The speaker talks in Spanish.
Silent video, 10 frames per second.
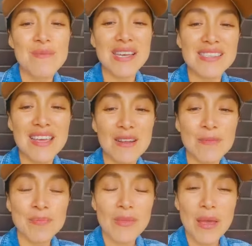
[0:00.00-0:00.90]
va a ser
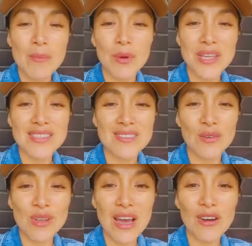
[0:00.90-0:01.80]
pues
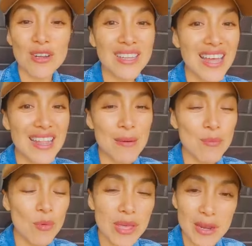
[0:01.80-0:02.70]
una jornada
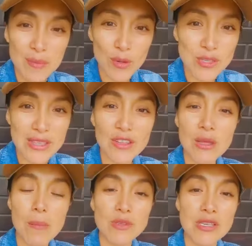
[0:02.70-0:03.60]
muy hermosa
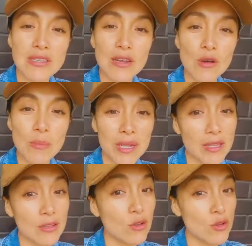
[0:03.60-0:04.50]
donde vamos a estar
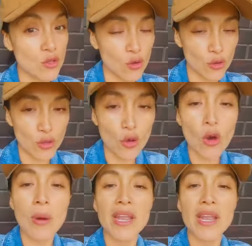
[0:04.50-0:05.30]
compartiendo no solo yo,